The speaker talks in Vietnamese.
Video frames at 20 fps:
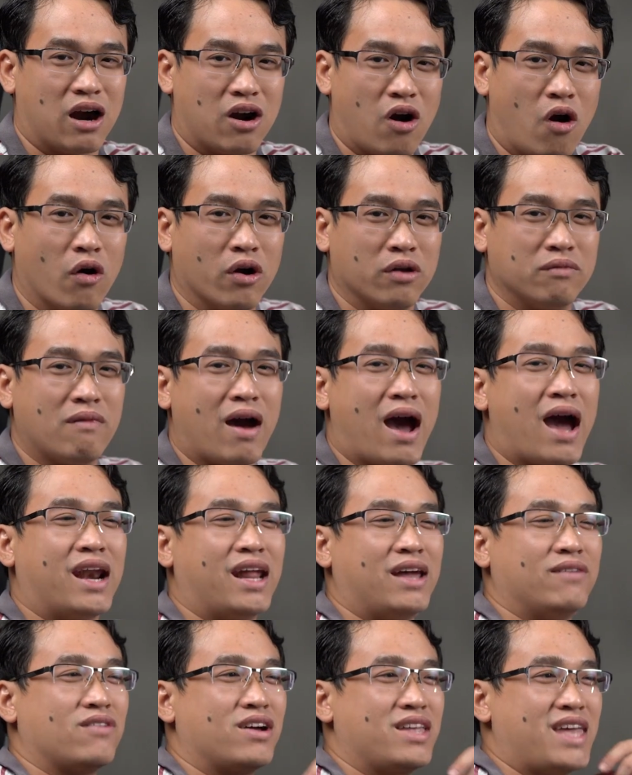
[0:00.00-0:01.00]
rồi mà anh
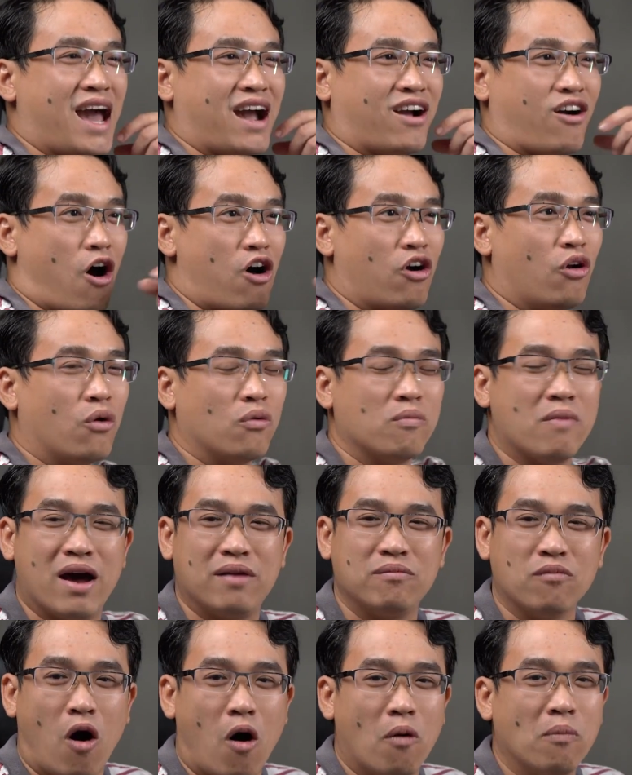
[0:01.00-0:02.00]
em ở nhà có luôn
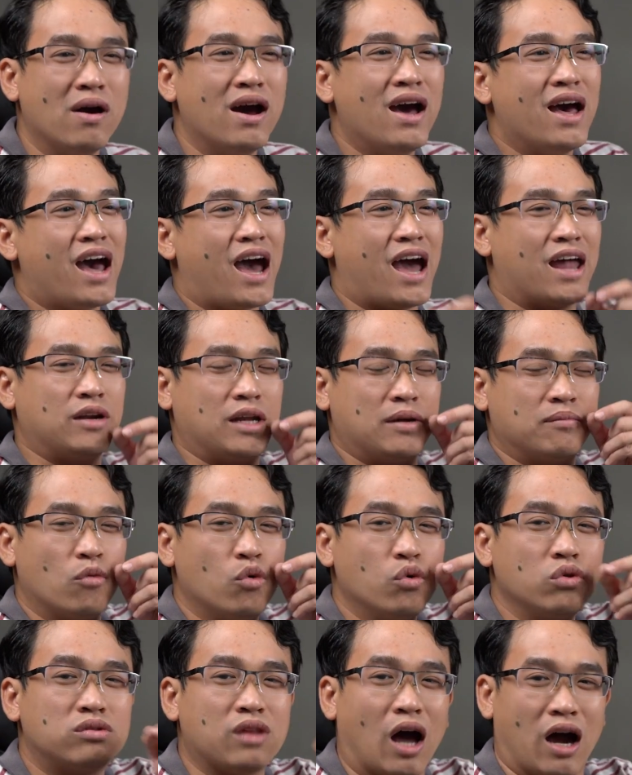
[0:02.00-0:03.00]
bs 4 anh em
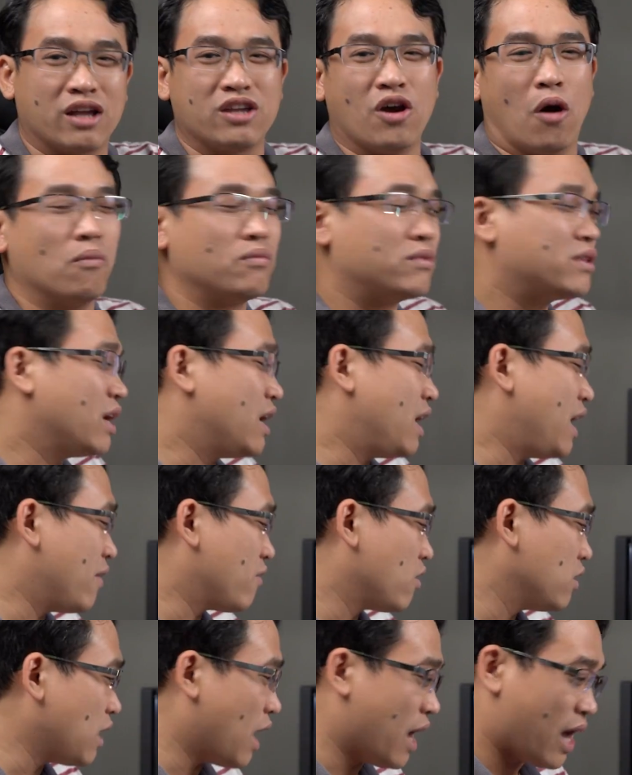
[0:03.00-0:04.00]
muốn tận dụng thì anh
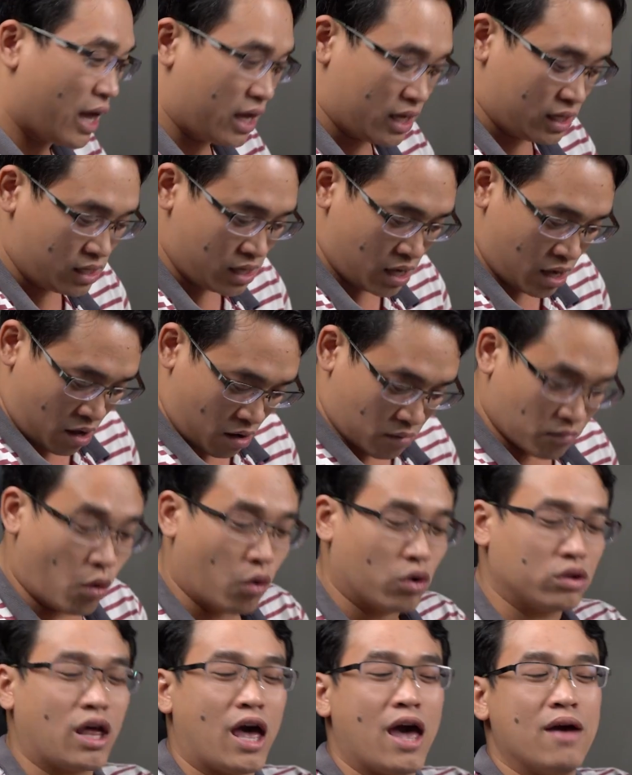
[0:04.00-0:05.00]
em có thể
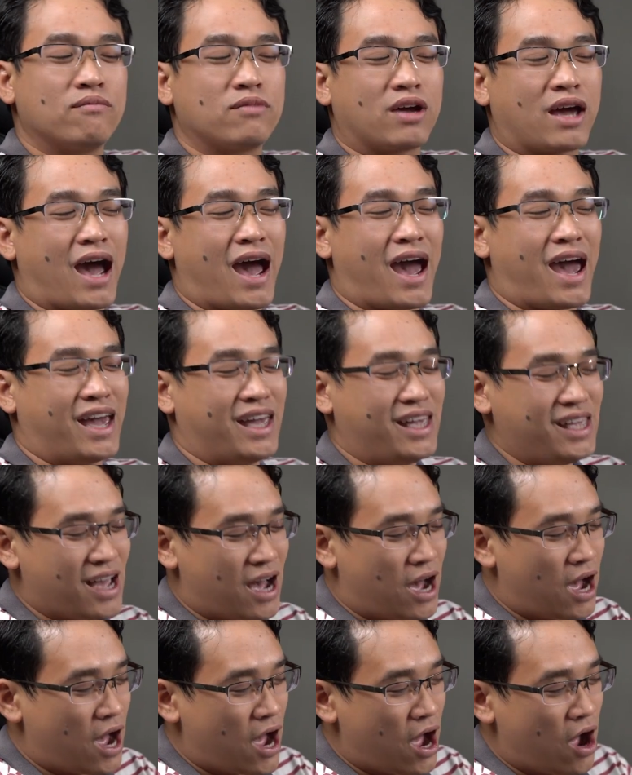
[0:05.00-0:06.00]
mua thêm cái uh,
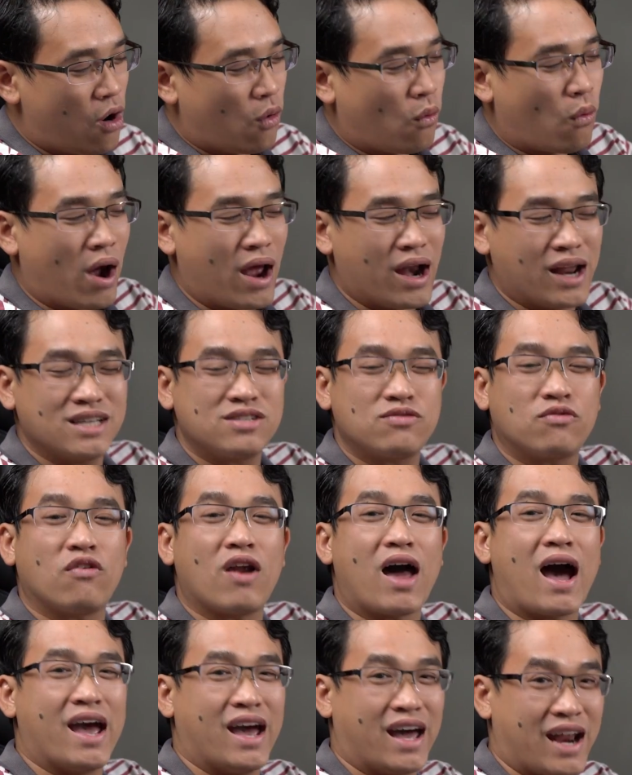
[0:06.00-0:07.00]
wireless
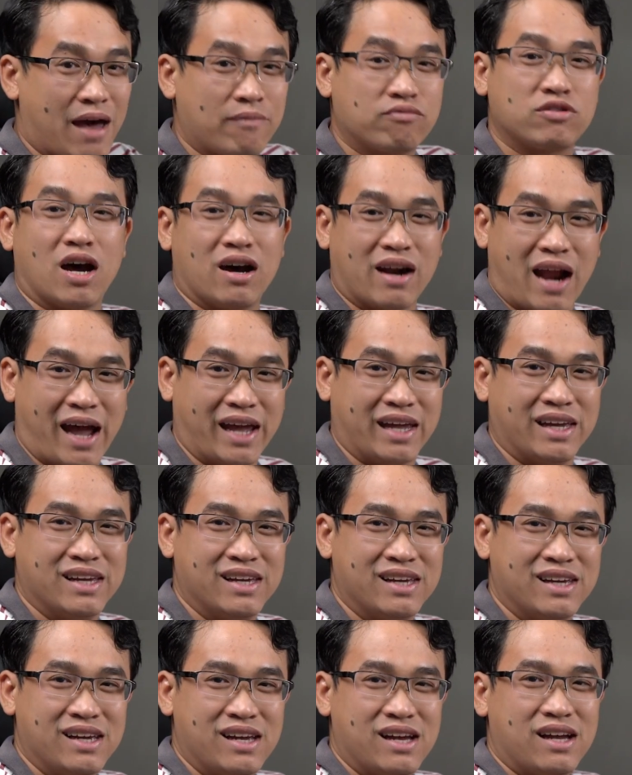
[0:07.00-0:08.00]
fly adapter này
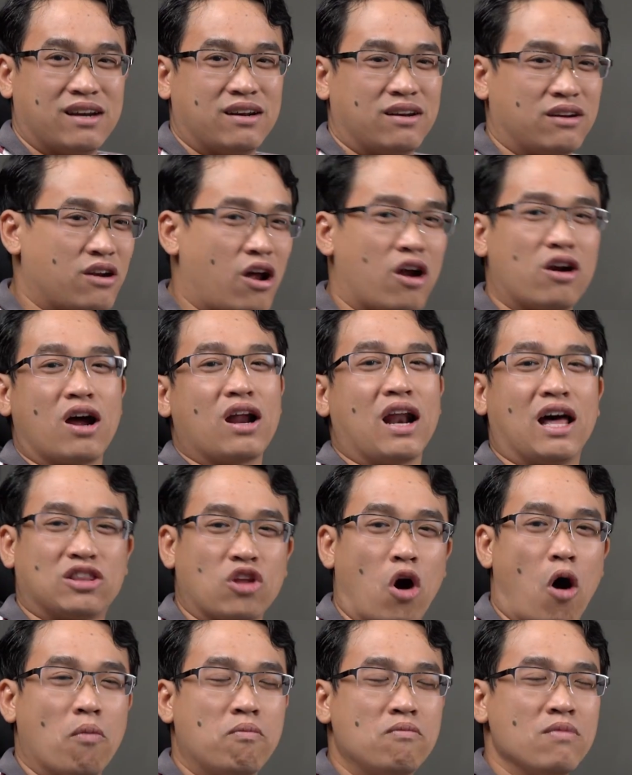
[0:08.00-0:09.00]
nó rất là
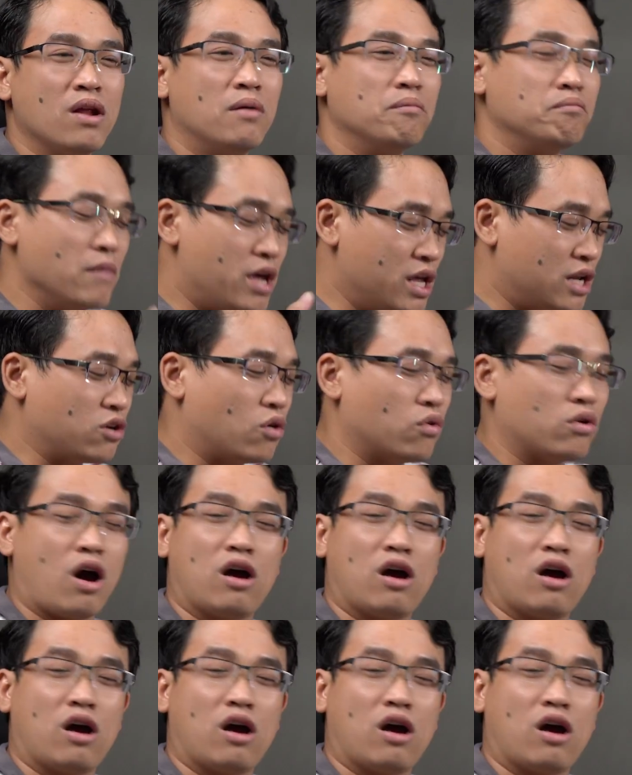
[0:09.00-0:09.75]
tốt pin của